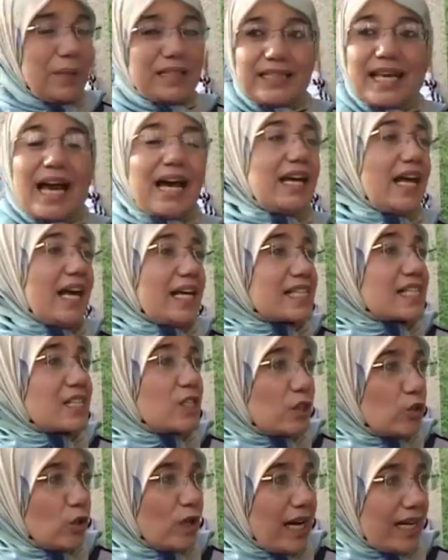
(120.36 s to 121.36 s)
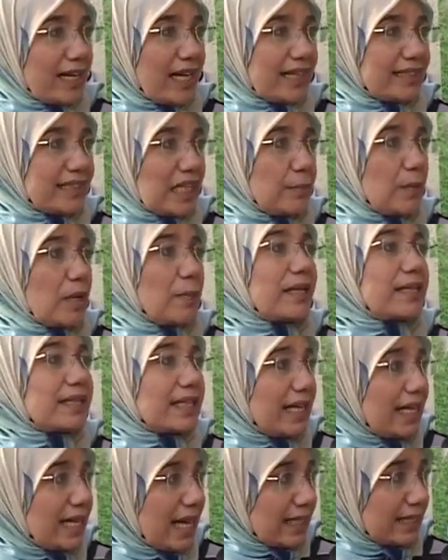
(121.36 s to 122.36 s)
بدي انا اسنده لليتيم
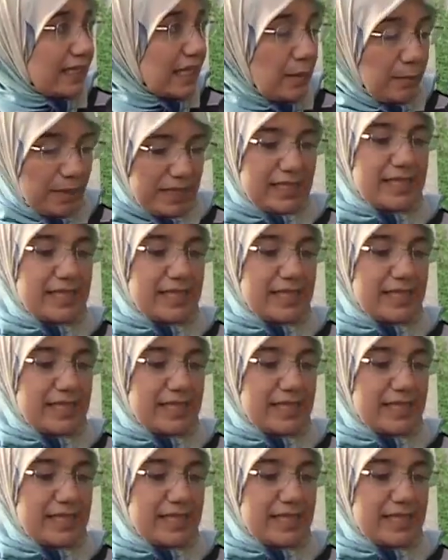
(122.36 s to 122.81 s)
يبطل اليتيم